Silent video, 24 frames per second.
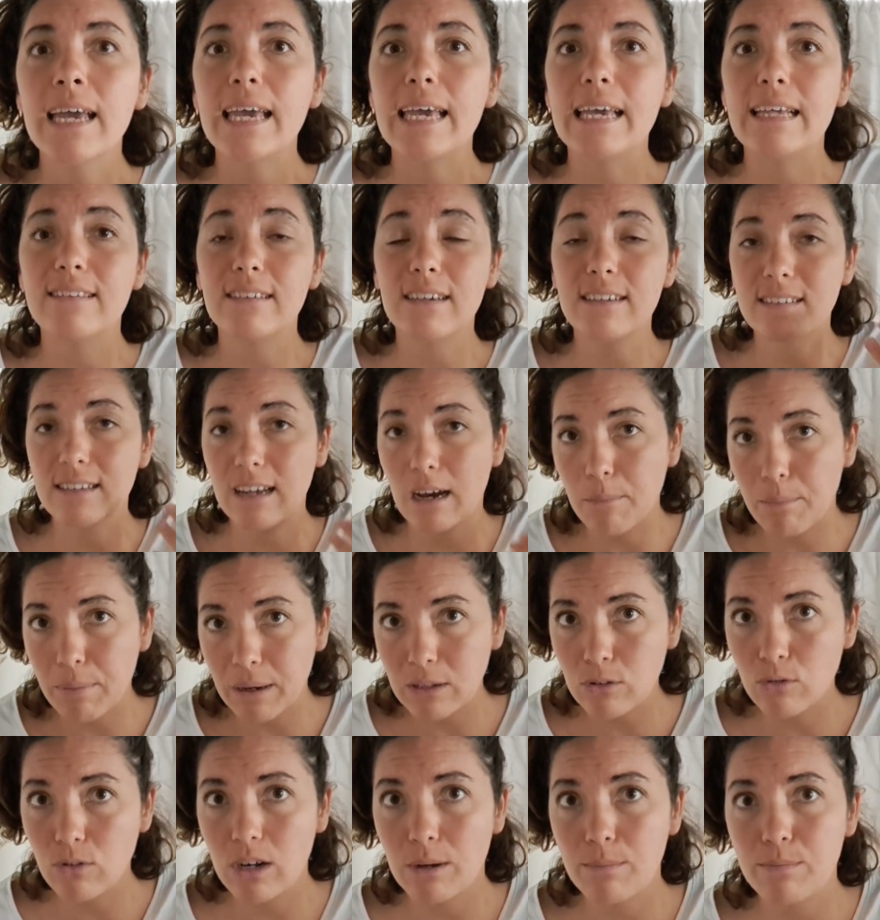Et ça, ça
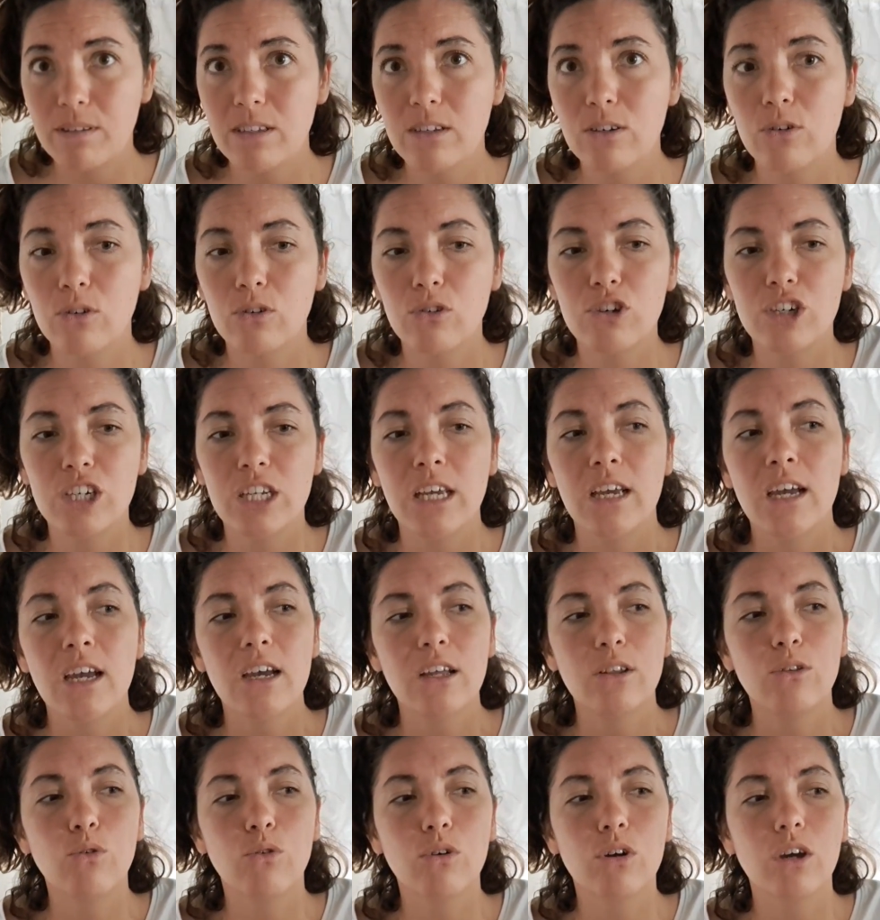impacte la psychologie.
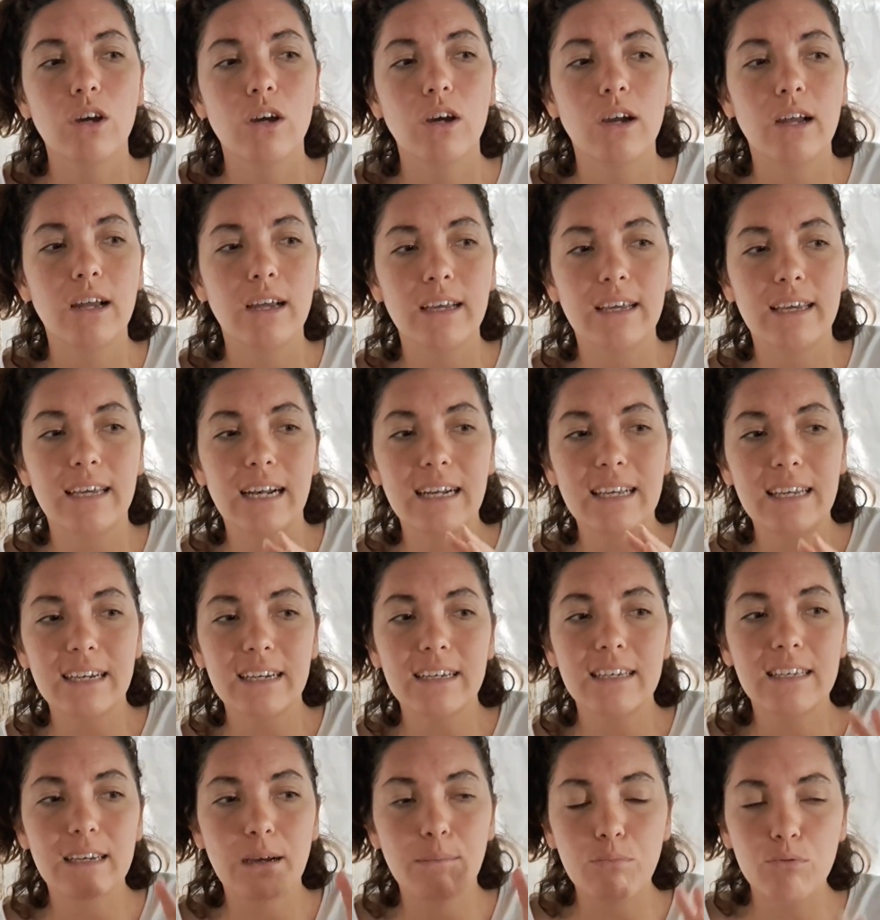Donc
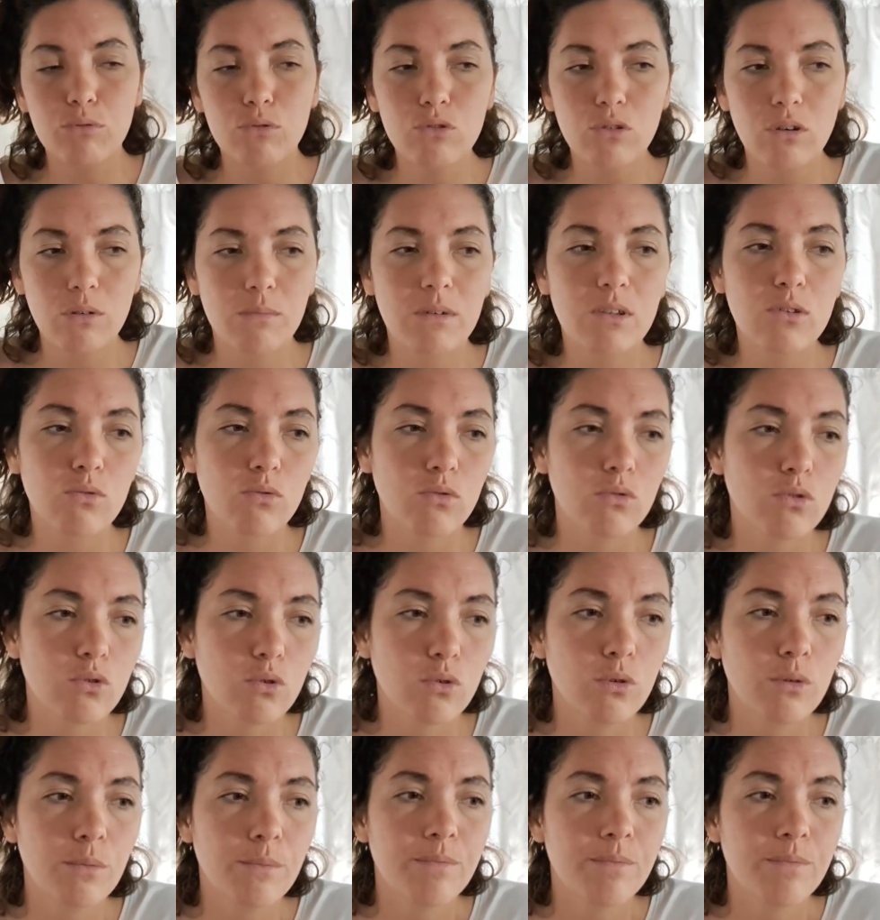quelqu'un qui a plutôt en maison 2,